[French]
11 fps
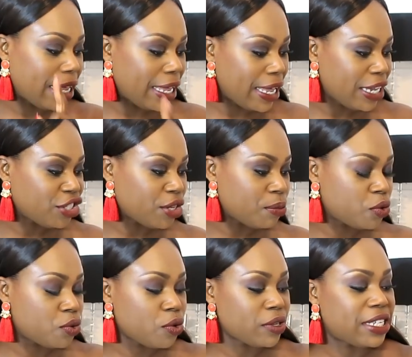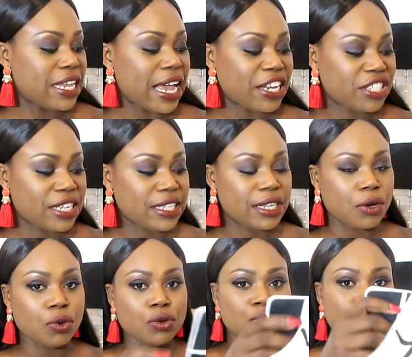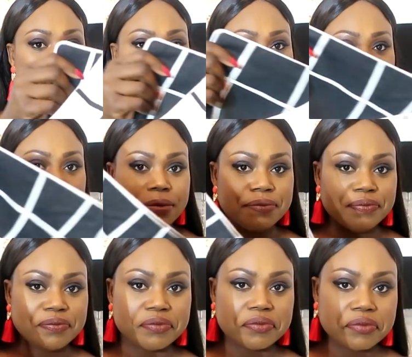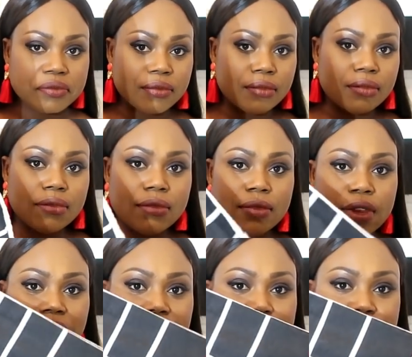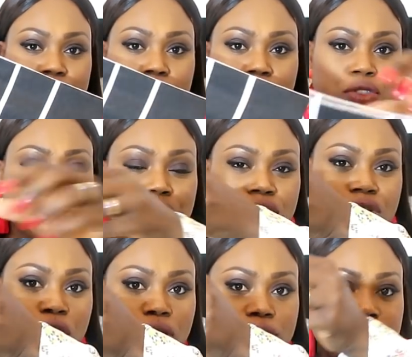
et je me suis aussi acheté ces hausses de coussin qui sont en deux temps.